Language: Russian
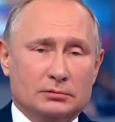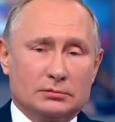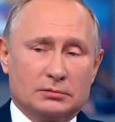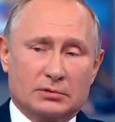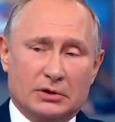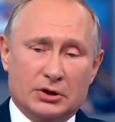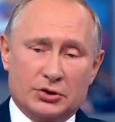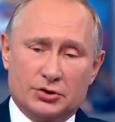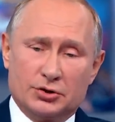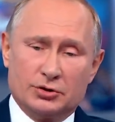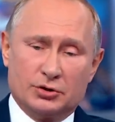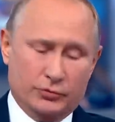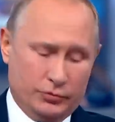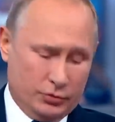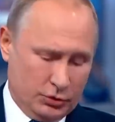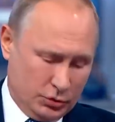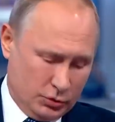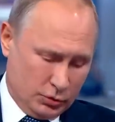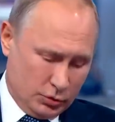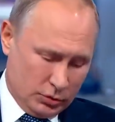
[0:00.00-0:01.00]
рассчитываю,
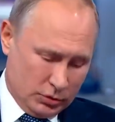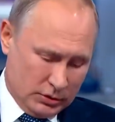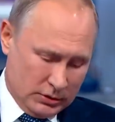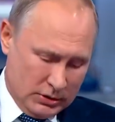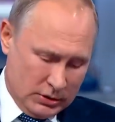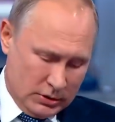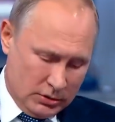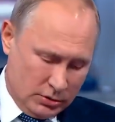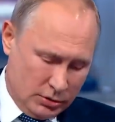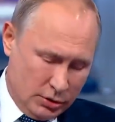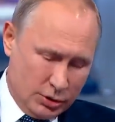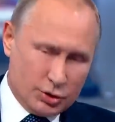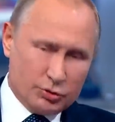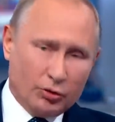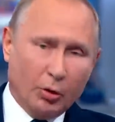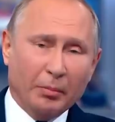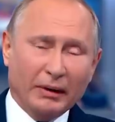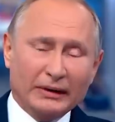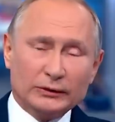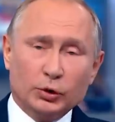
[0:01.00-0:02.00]
что ничего
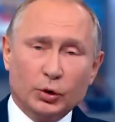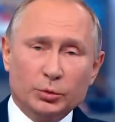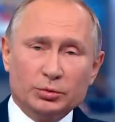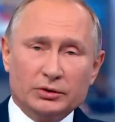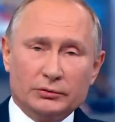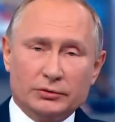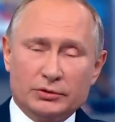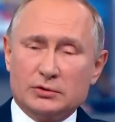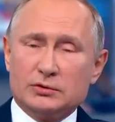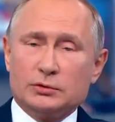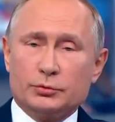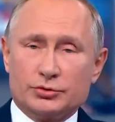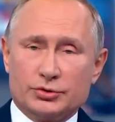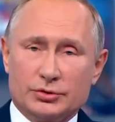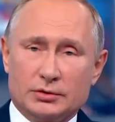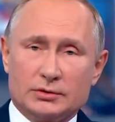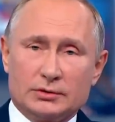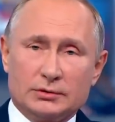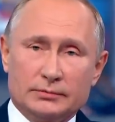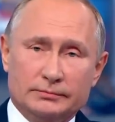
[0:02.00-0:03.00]
подобного не
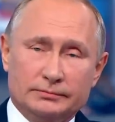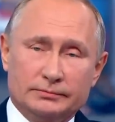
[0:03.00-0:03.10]
случится.